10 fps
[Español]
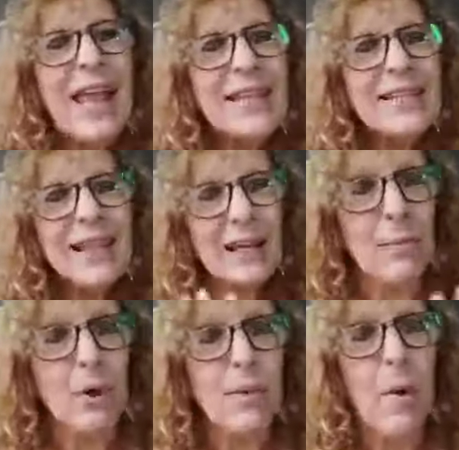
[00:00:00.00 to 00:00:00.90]
esta que
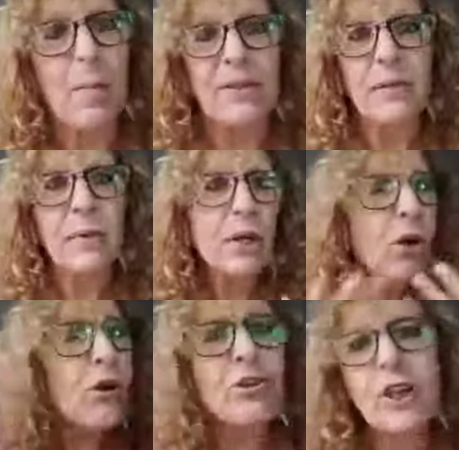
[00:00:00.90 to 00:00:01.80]
podemos percibir
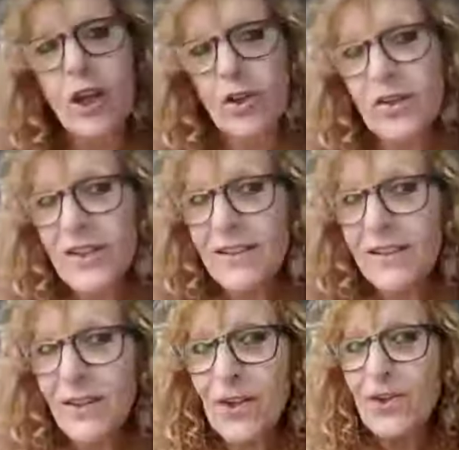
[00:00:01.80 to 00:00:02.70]
con los cinco
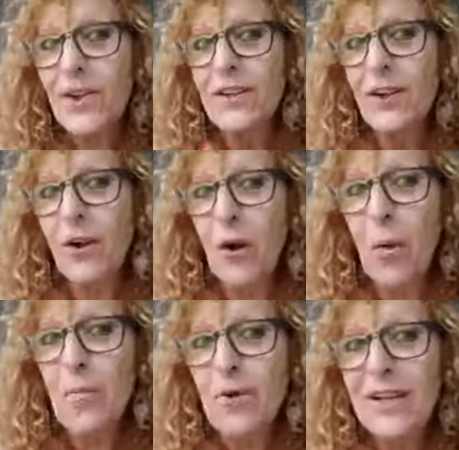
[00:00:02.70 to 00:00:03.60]
sentidos
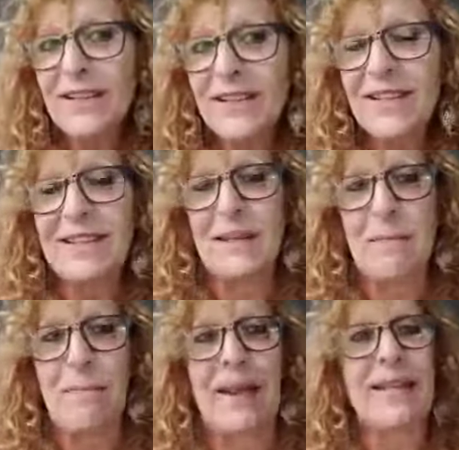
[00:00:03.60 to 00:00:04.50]
comunes y
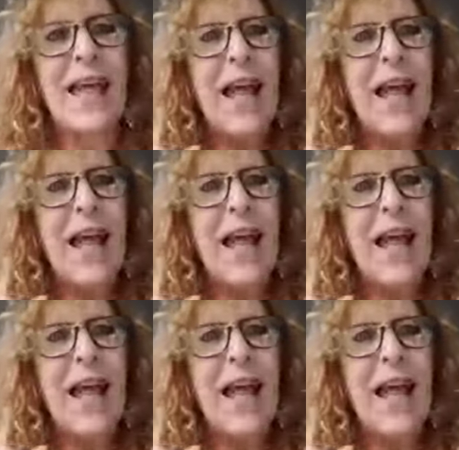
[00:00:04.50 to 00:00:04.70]
simples.